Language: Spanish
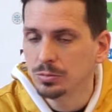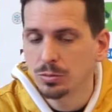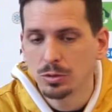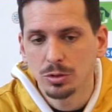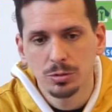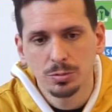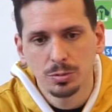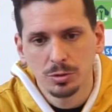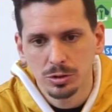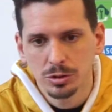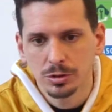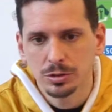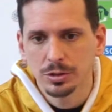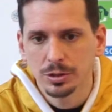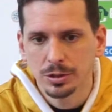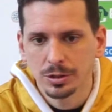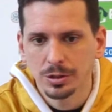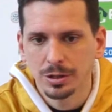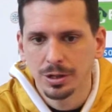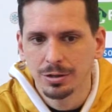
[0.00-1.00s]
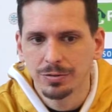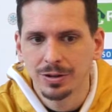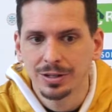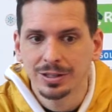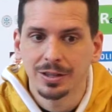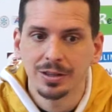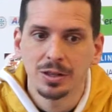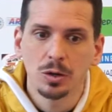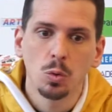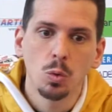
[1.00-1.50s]
bueno, pues a
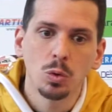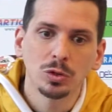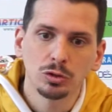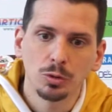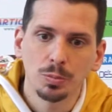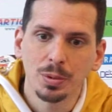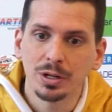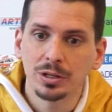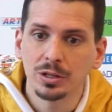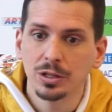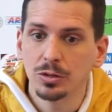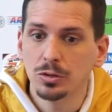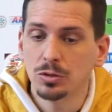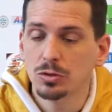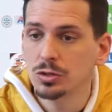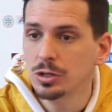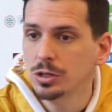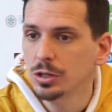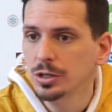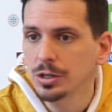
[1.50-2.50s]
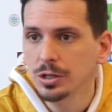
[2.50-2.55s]
falta de cuatro partidos